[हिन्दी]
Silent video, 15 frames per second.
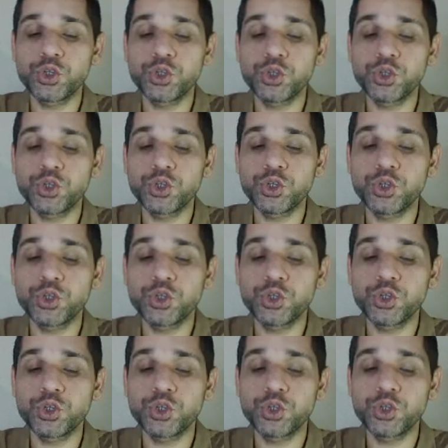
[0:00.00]
एयर ड्रॉप मिलना
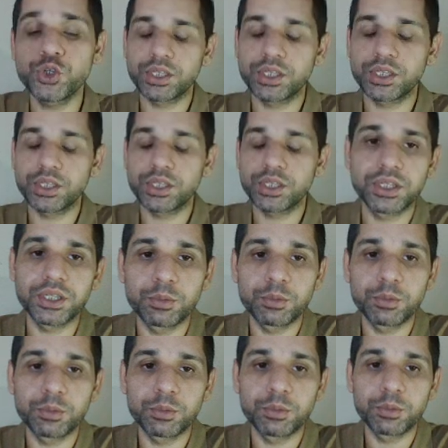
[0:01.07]
है जो कि तकरीबन
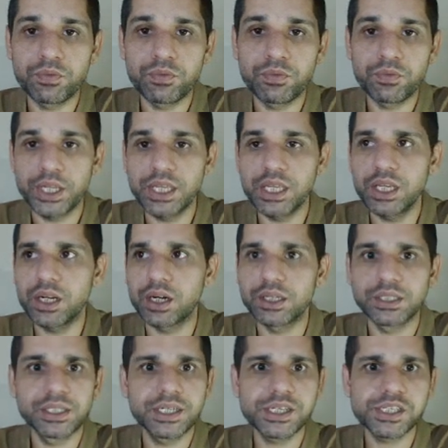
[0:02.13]
तकरीबन हमें
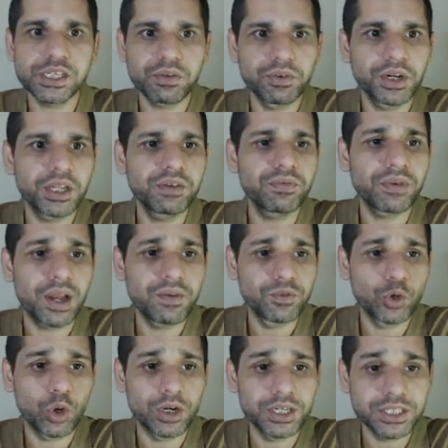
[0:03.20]
1475
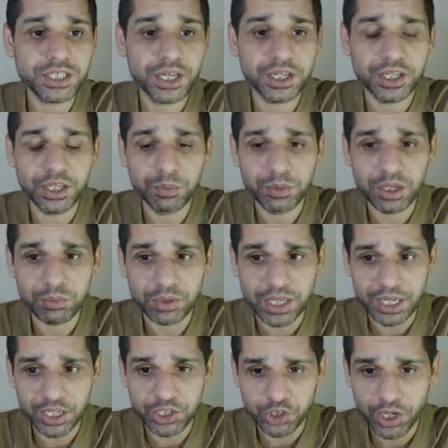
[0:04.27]
डॉलर्स के करीब करीब
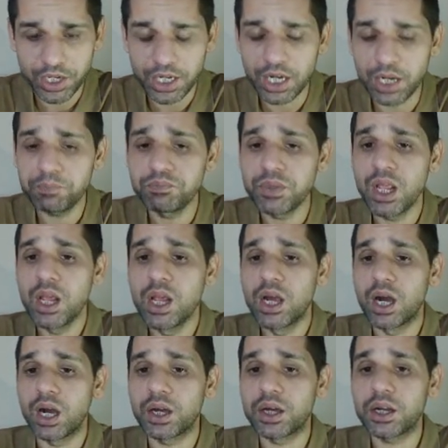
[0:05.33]
देखे जाएगा
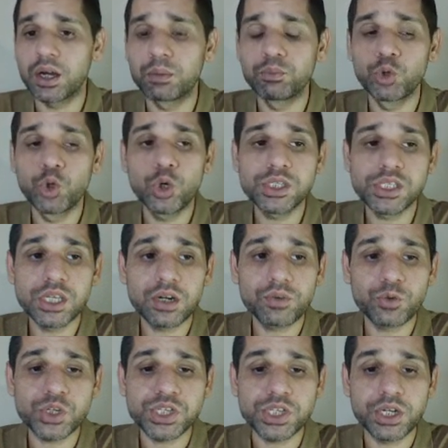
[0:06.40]
अगर हम लोग सिर्फ
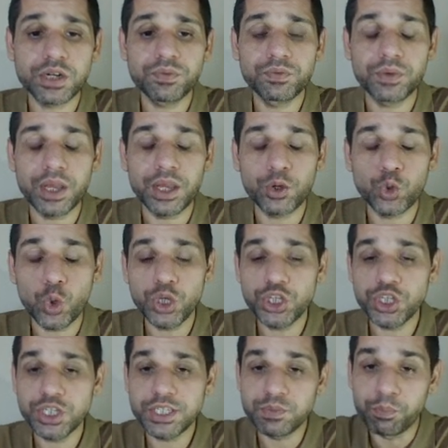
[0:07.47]
और सिर्फ कोई
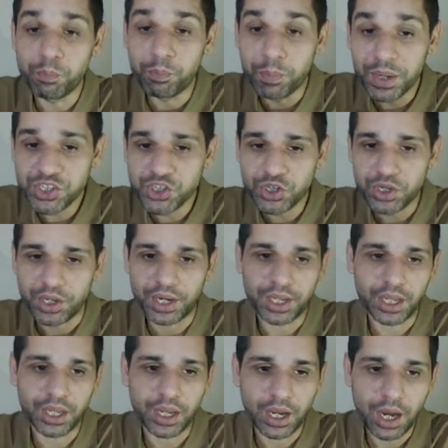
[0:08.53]
चीज़ ब्रिज
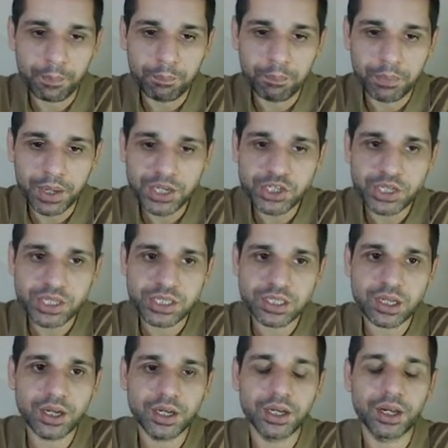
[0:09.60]
करेंगे अब ब्रिज किस
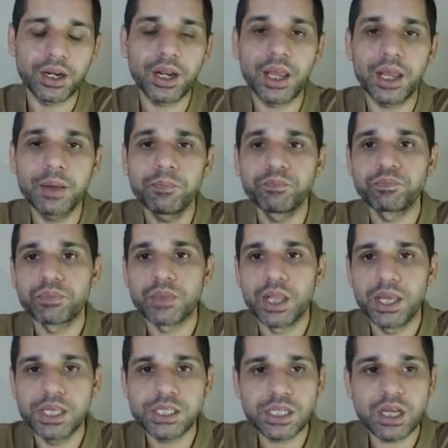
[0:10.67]
तरह करना है
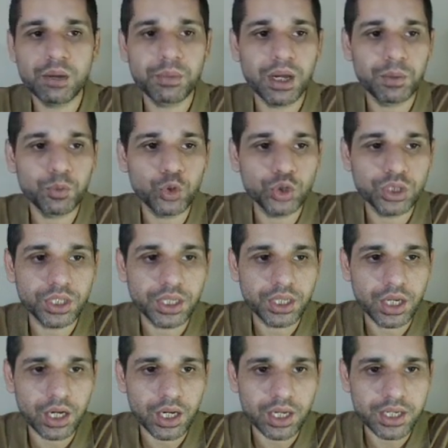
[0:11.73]
इसका मैं आपको
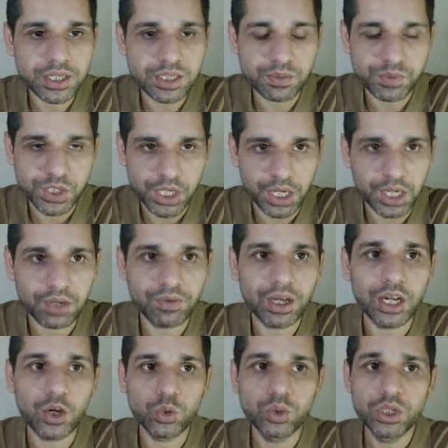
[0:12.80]
तरीकाकार समझाने
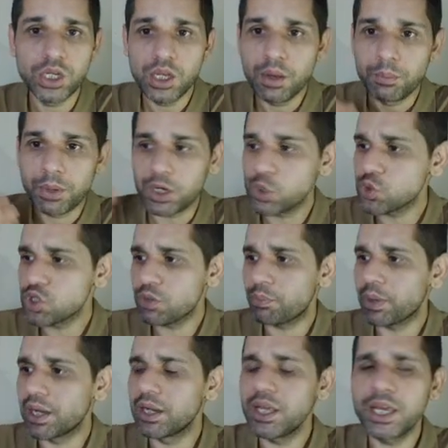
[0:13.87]
वाला हूं मगर उससे
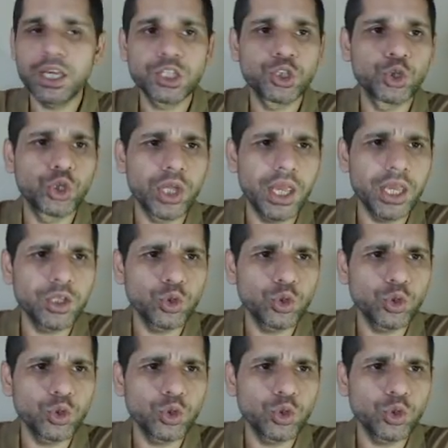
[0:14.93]
पहले एक एक